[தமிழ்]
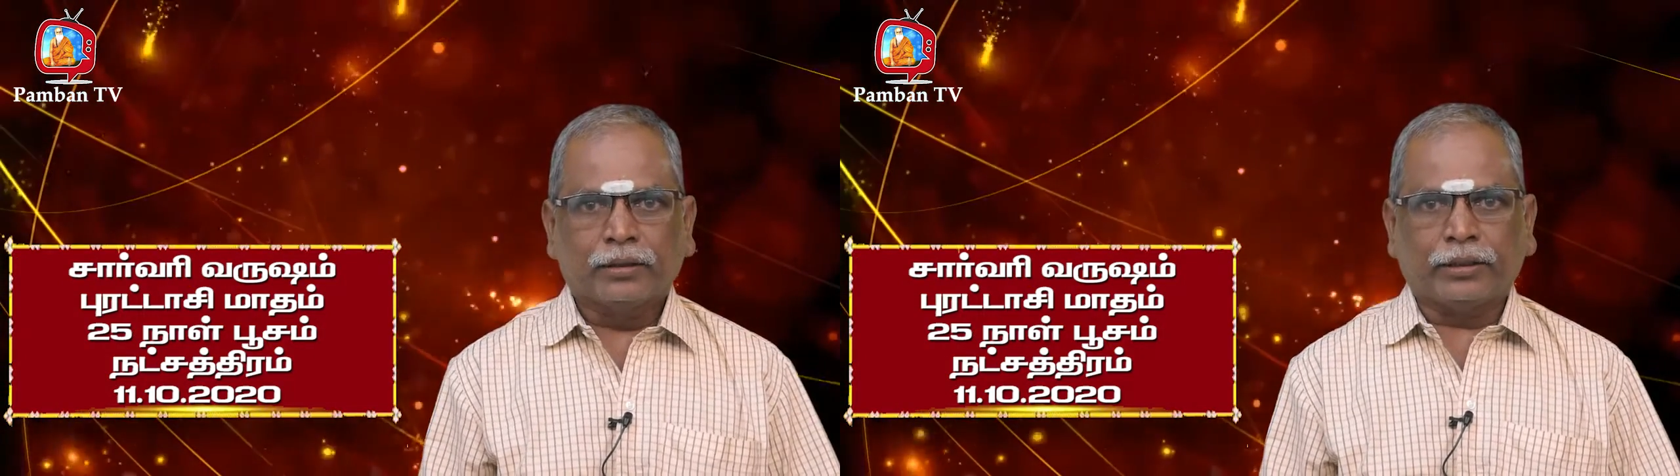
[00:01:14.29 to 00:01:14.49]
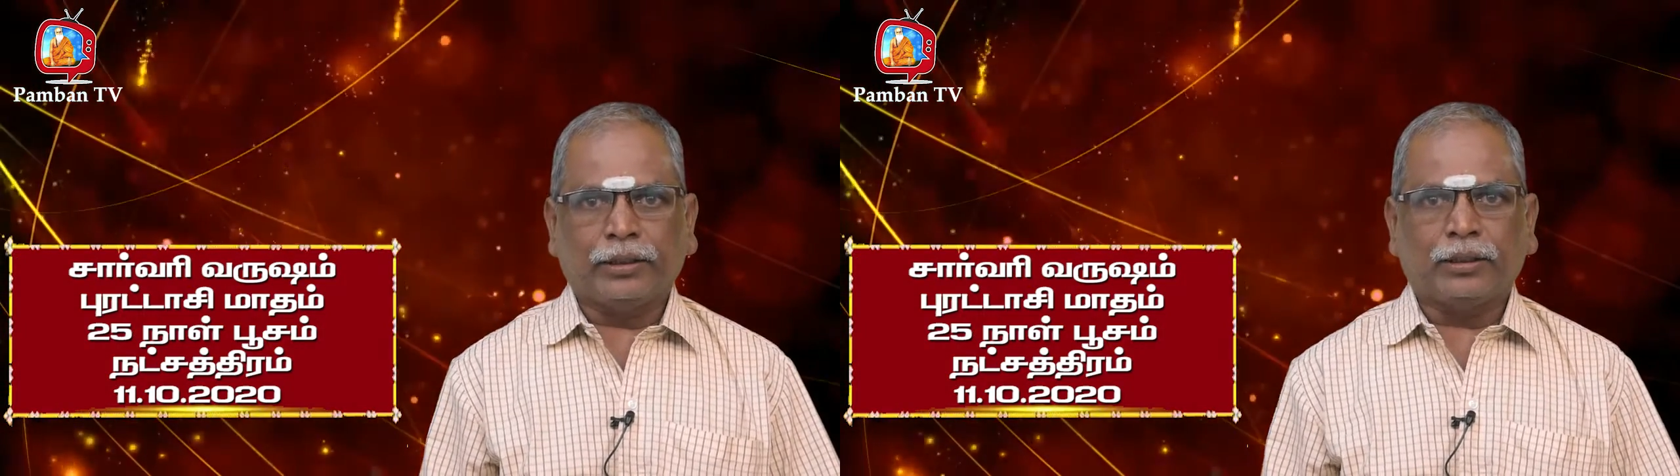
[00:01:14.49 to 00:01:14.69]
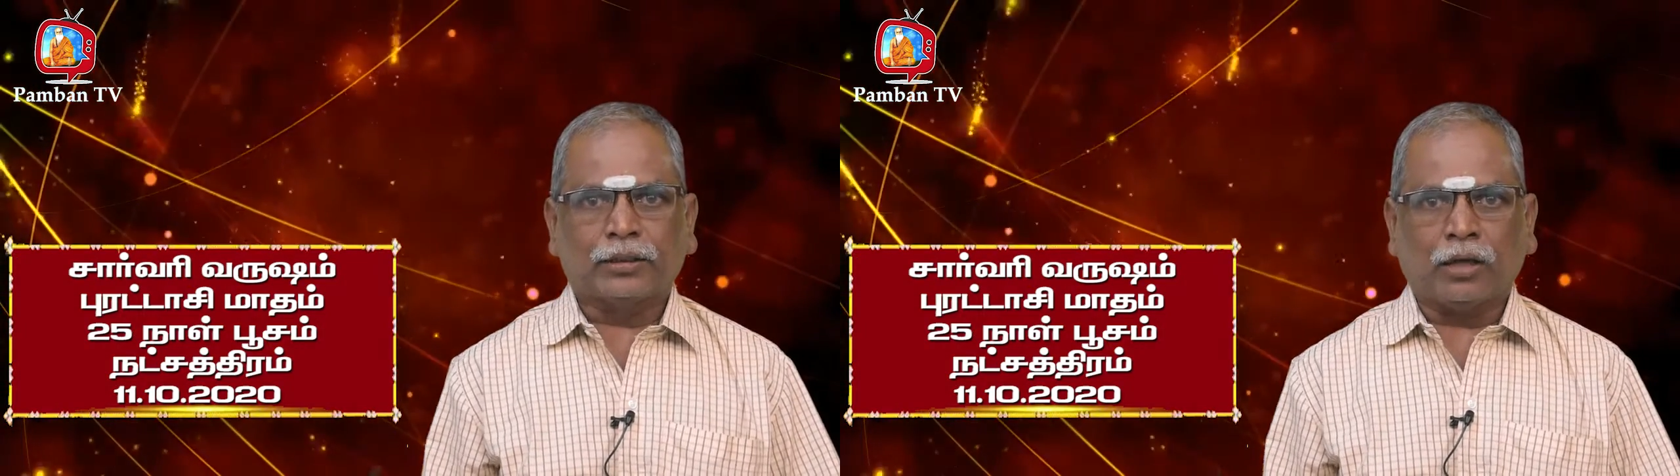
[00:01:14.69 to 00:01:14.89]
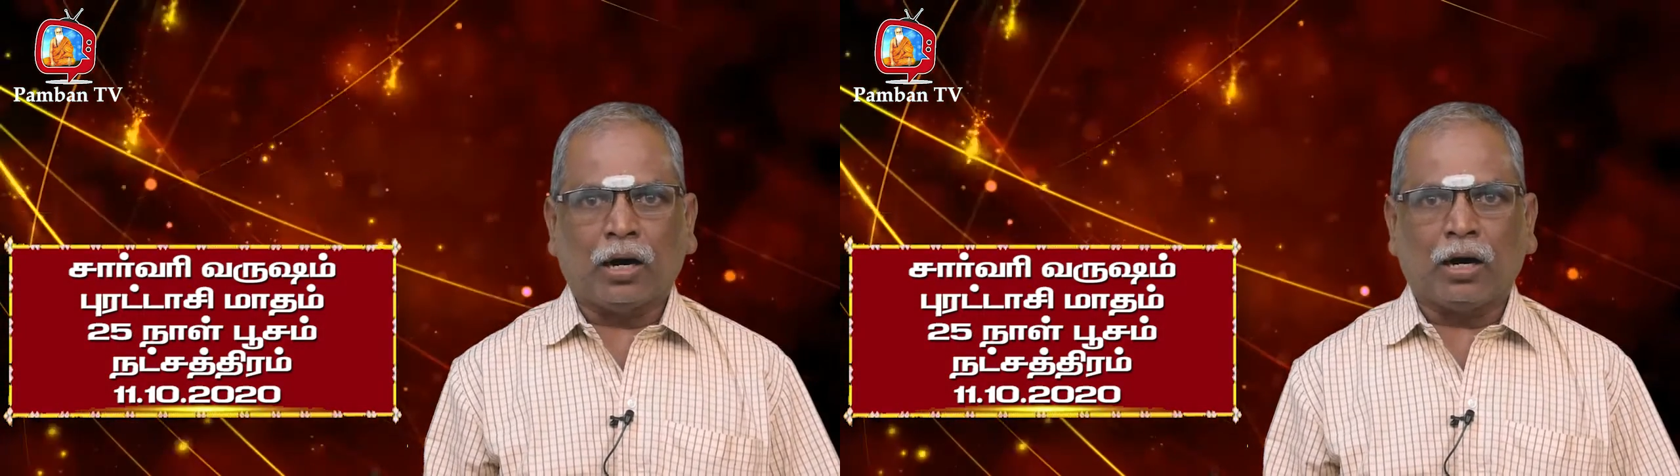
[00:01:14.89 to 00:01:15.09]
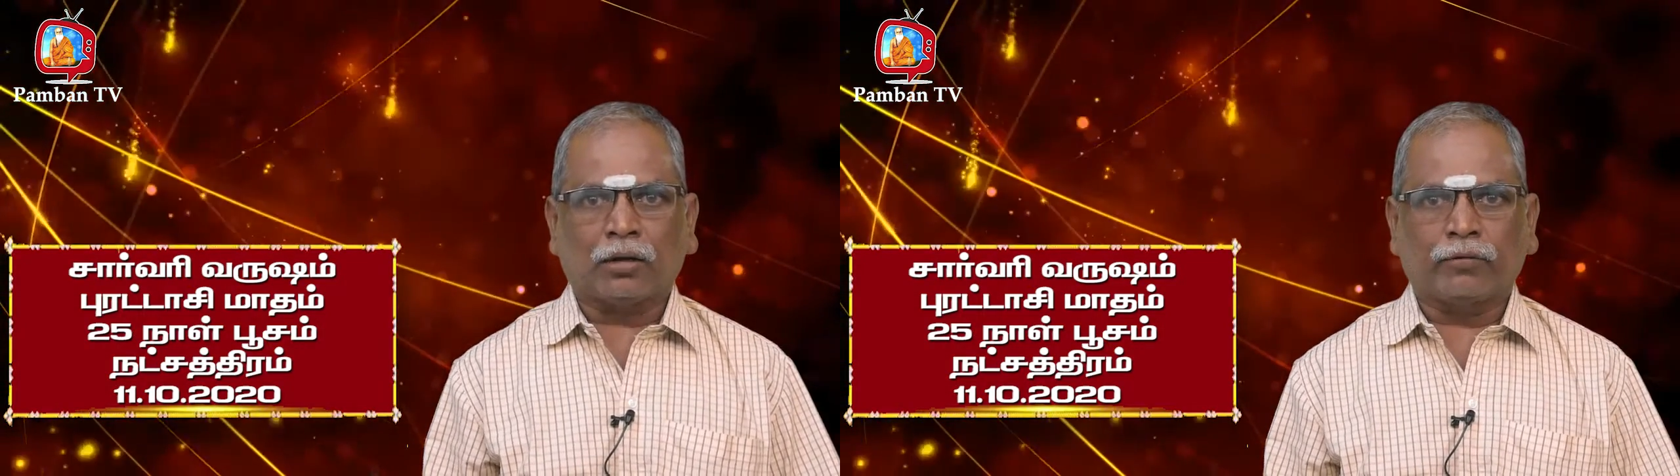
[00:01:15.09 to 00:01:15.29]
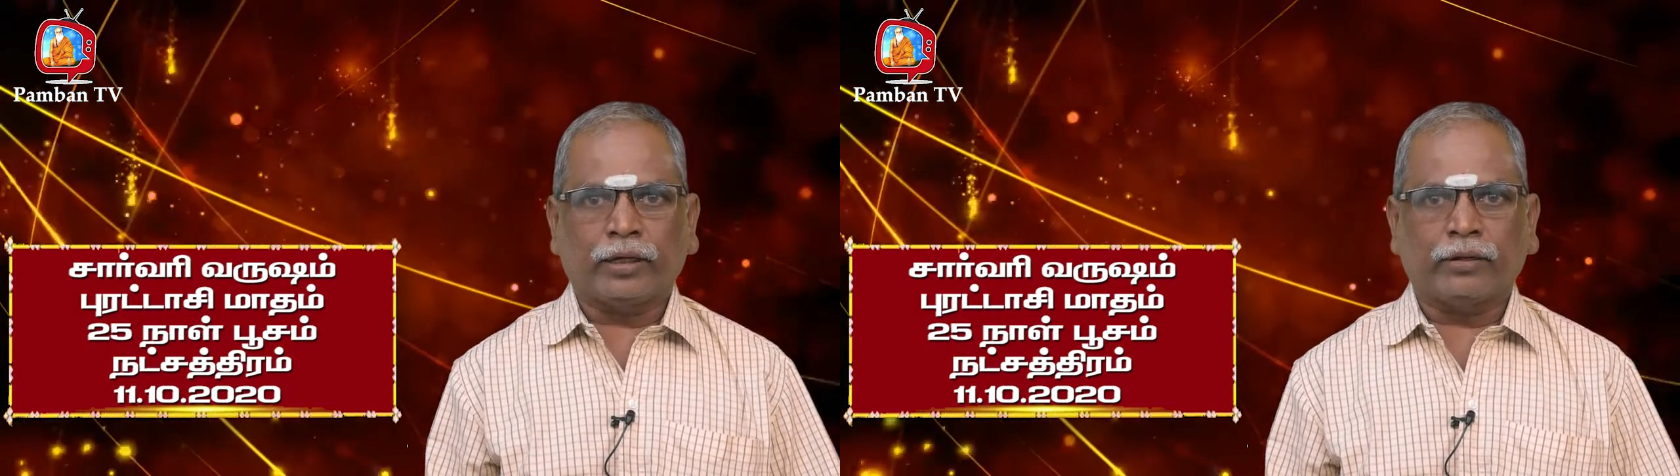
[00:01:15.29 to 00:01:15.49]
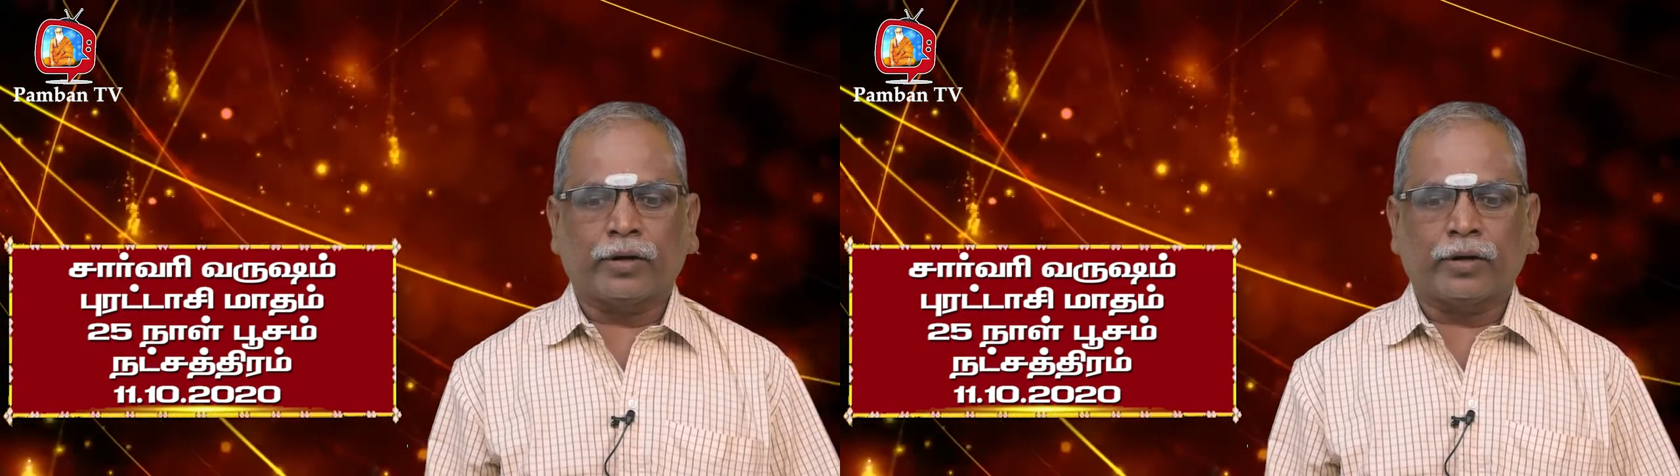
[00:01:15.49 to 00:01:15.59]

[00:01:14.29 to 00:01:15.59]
ஸ்ரீ சார்வரி